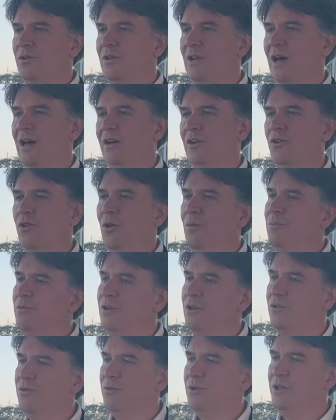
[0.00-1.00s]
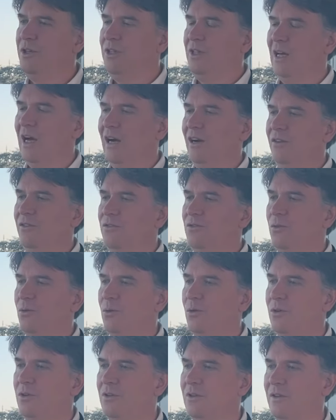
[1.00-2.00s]
Und da kommt natürlich die
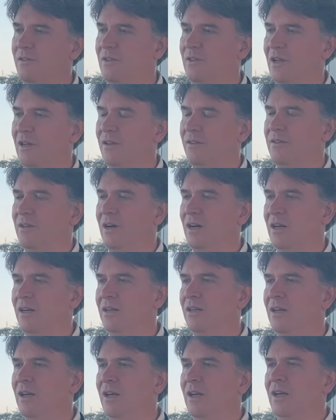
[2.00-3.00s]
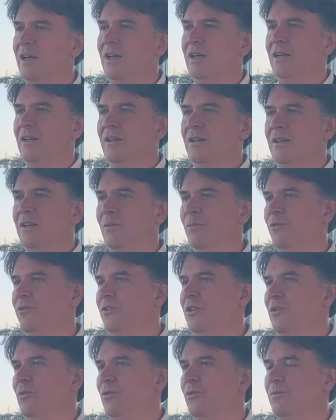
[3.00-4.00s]
Angst hoch, dass alle sagen, dann
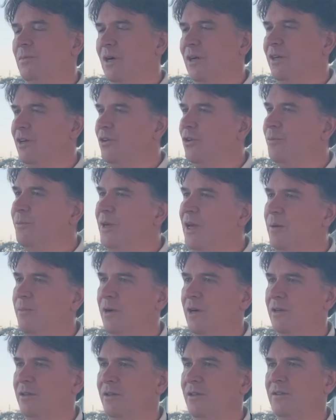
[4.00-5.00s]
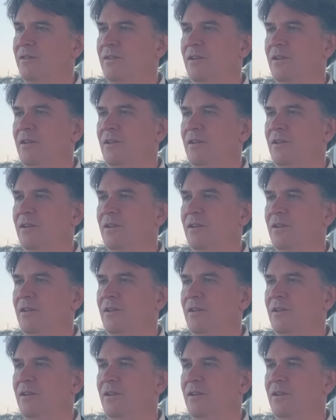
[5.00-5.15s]
muss die Notenbank ja noch mehr machen.